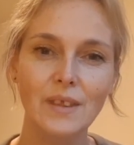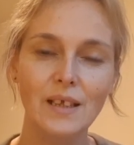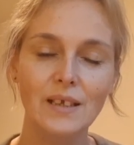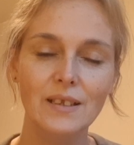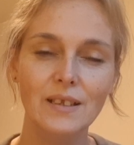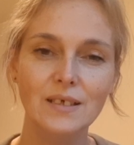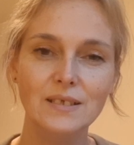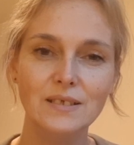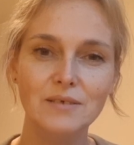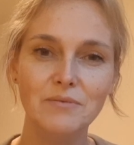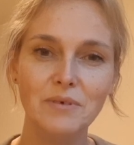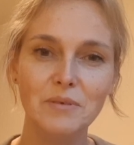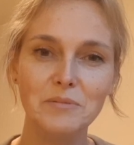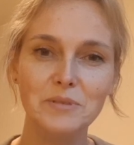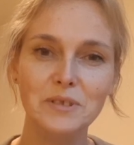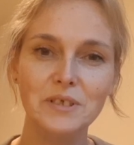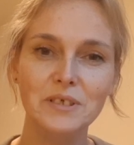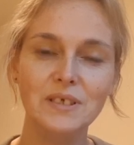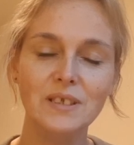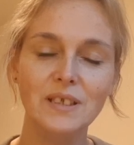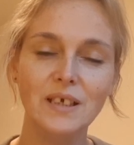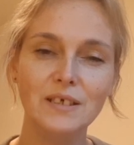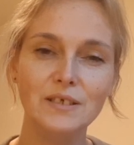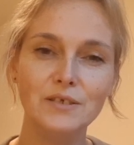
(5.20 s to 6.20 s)
Nazywam się
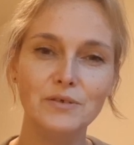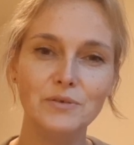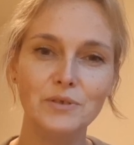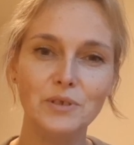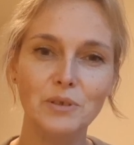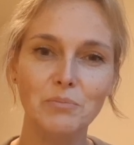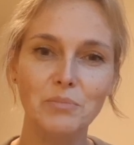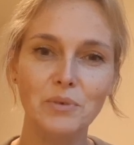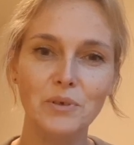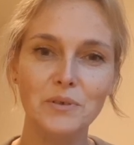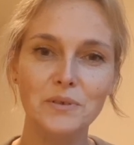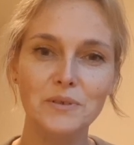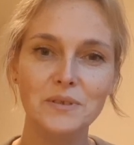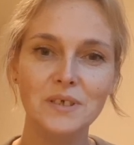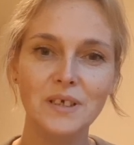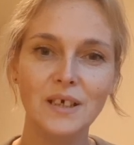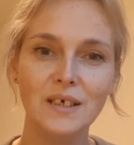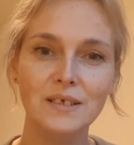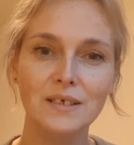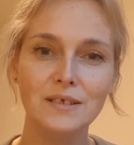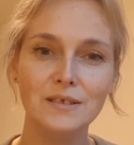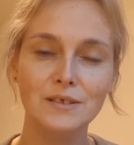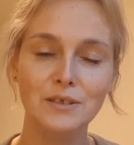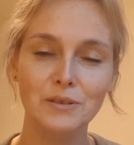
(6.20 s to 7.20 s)
Nina Polska
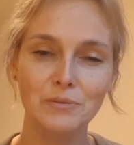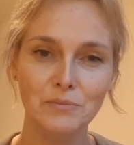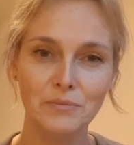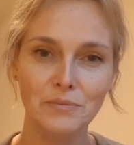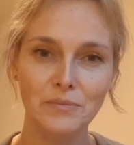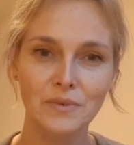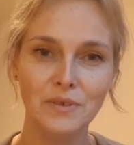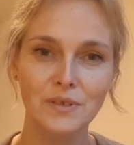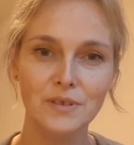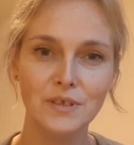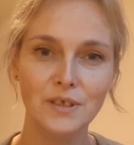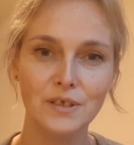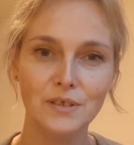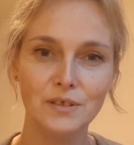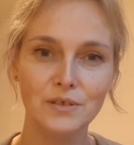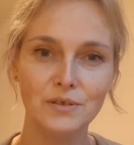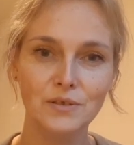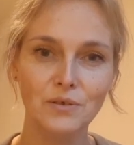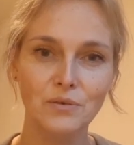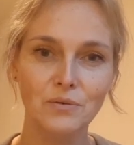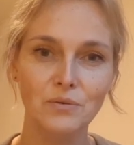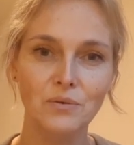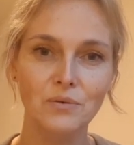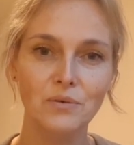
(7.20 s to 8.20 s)
jestem
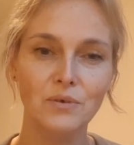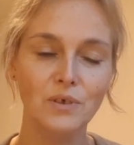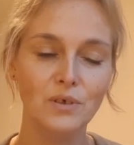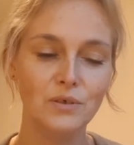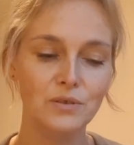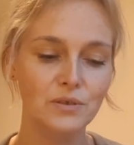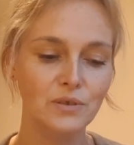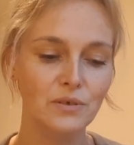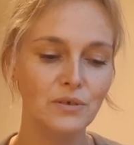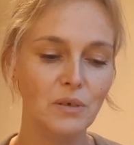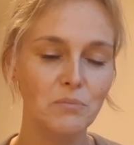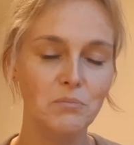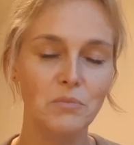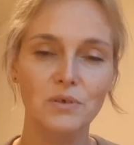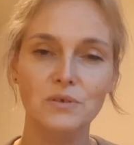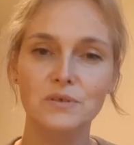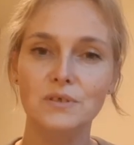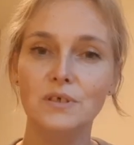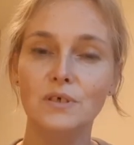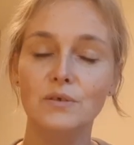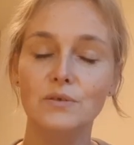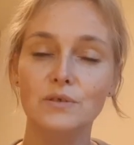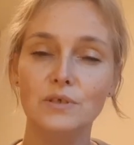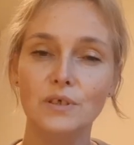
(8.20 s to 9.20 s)
częścią Kościoła
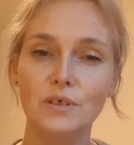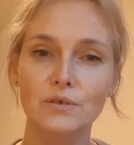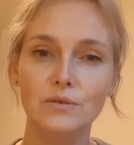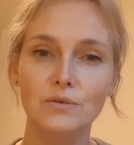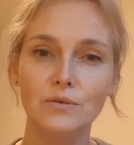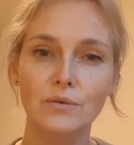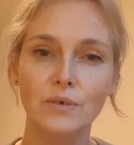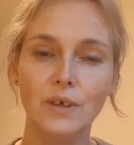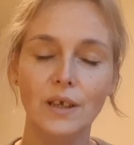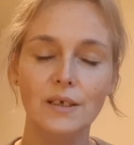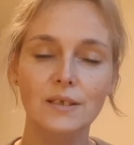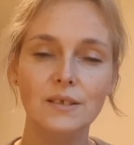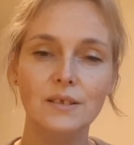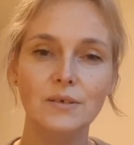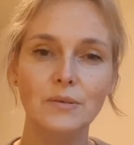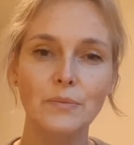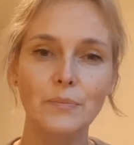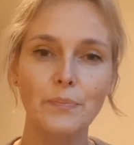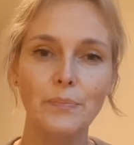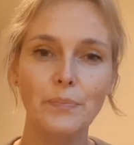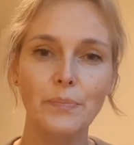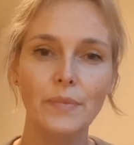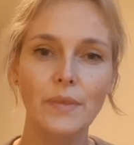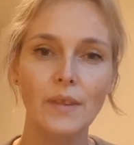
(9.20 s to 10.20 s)
Mocy od 6 lat.
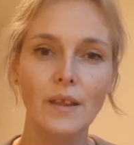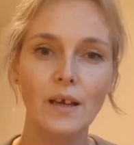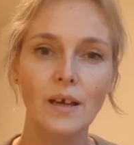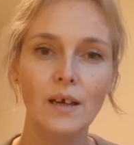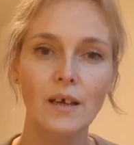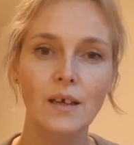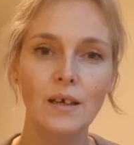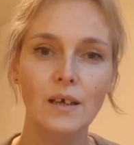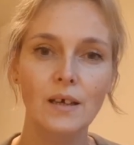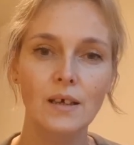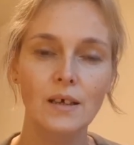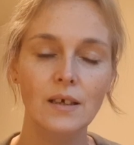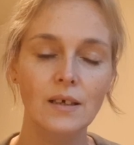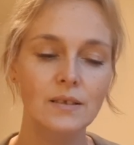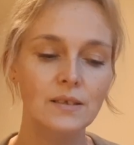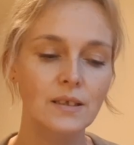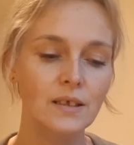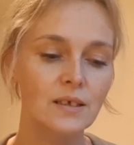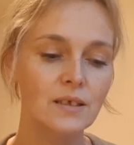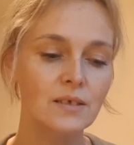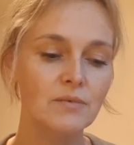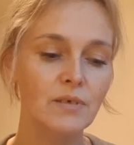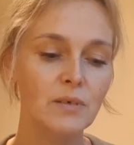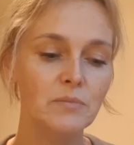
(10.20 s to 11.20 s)

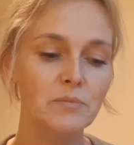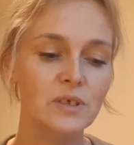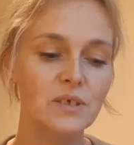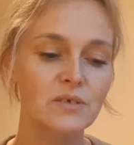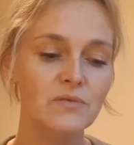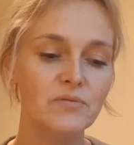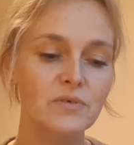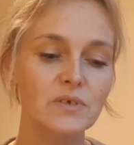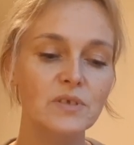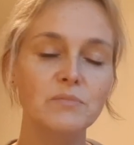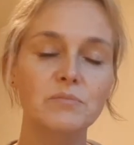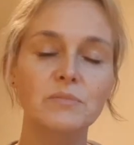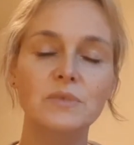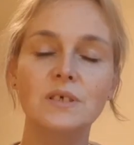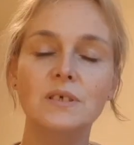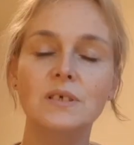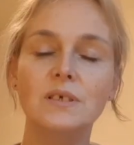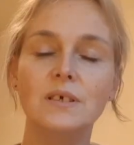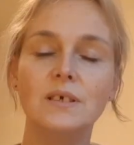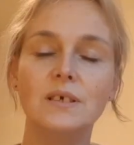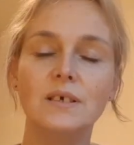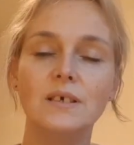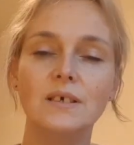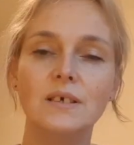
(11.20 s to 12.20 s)
Nagrywam ten
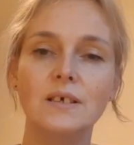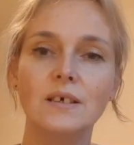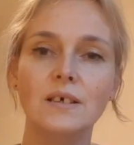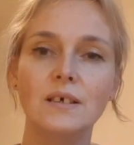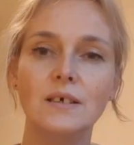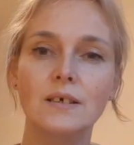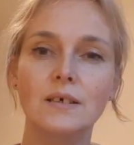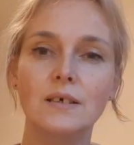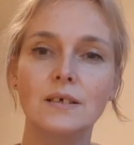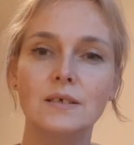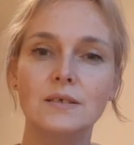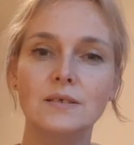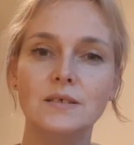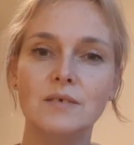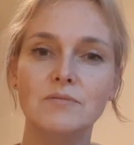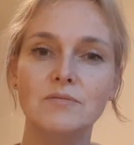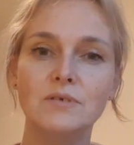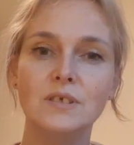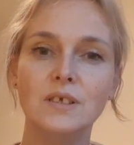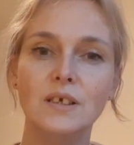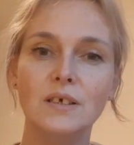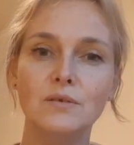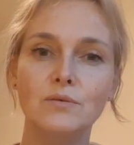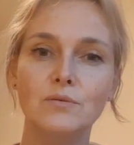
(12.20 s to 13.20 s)
filmik e, ze
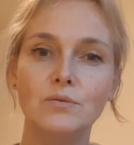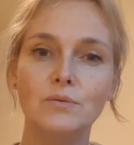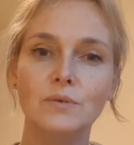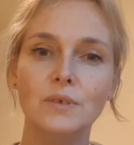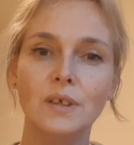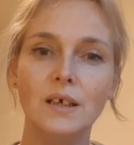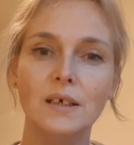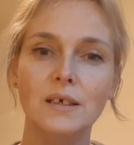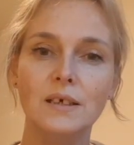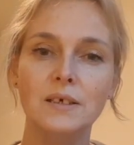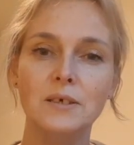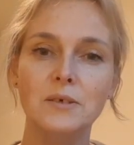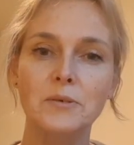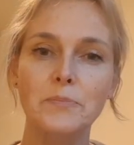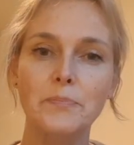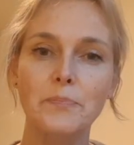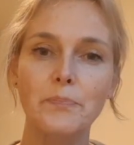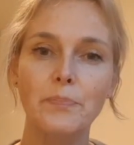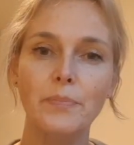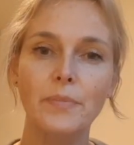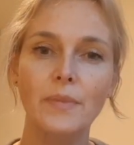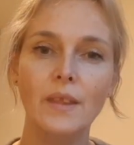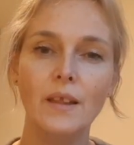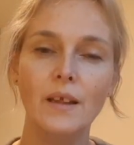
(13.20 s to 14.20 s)
względu na
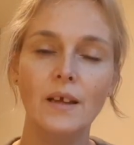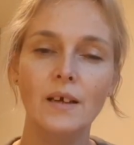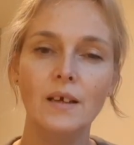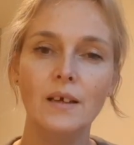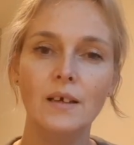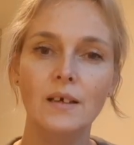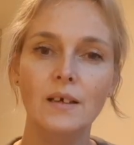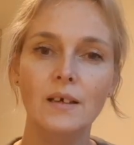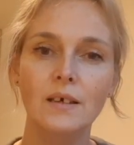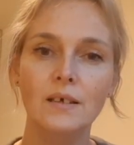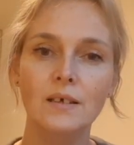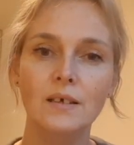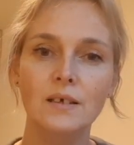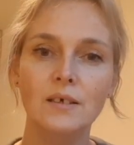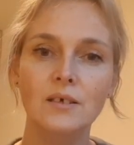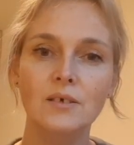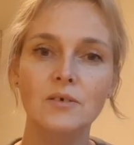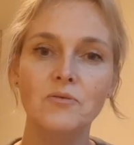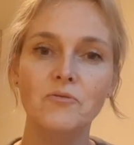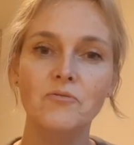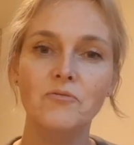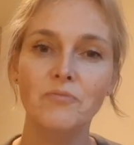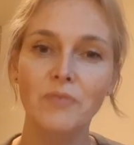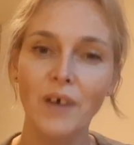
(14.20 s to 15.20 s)
e,
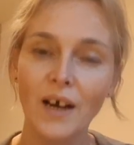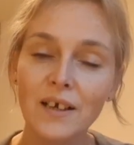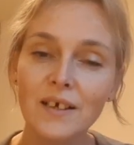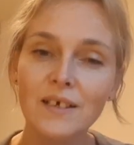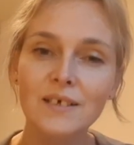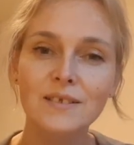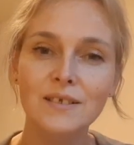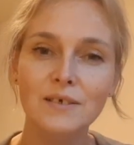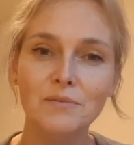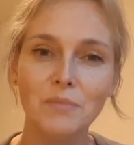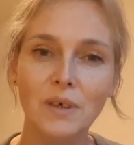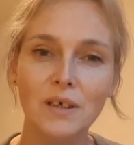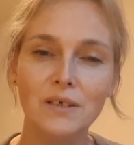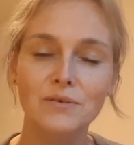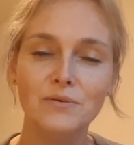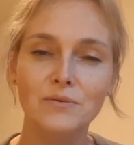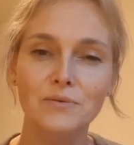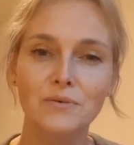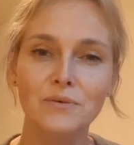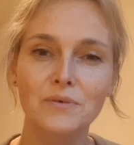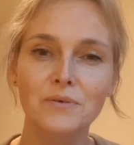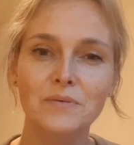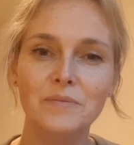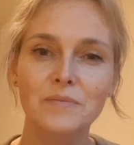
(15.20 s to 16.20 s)
wagę
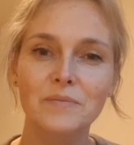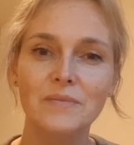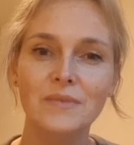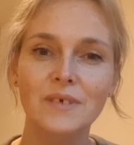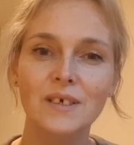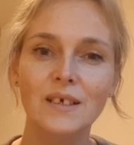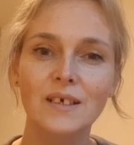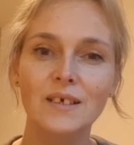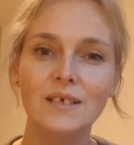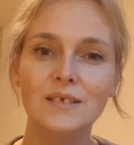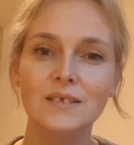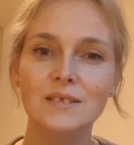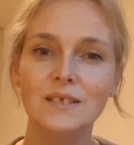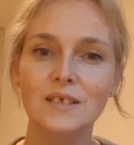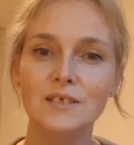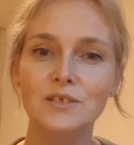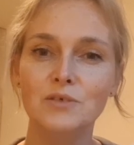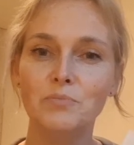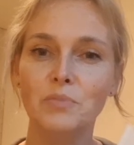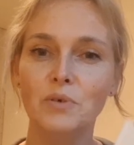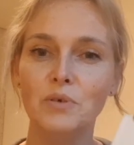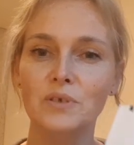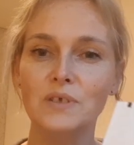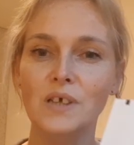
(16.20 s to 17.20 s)
tematu. Chcę Ci
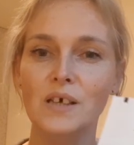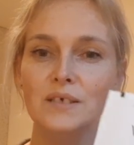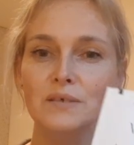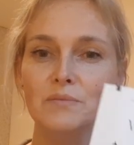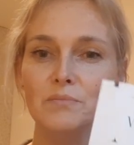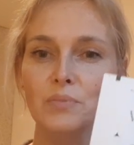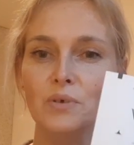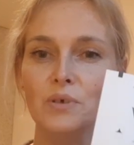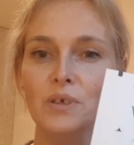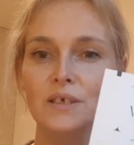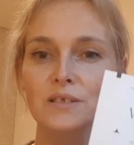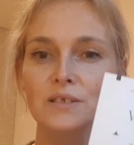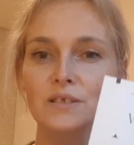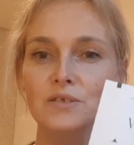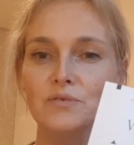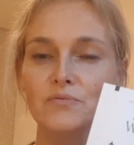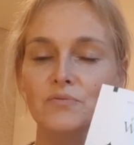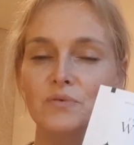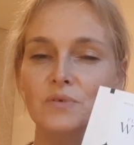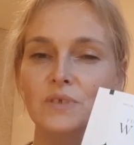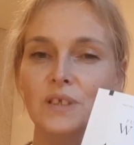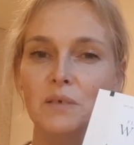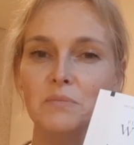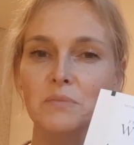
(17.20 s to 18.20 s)
pole polecić
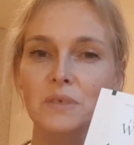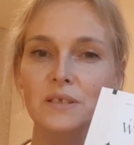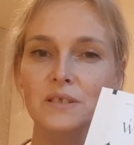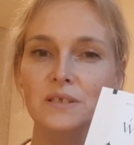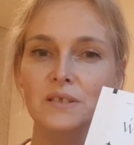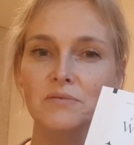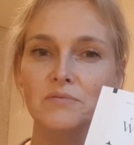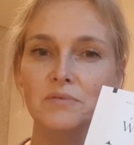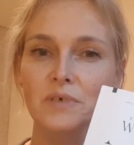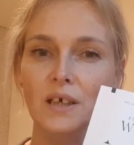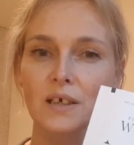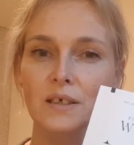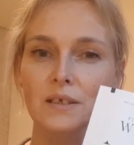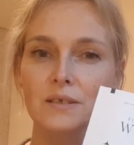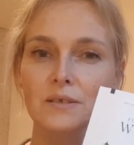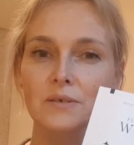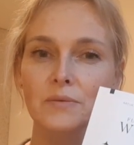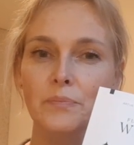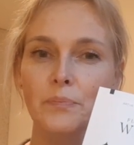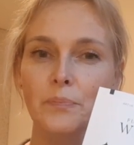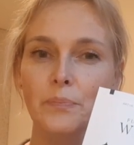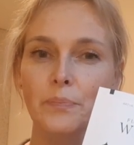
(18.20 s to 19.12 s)
fundamenty wiary.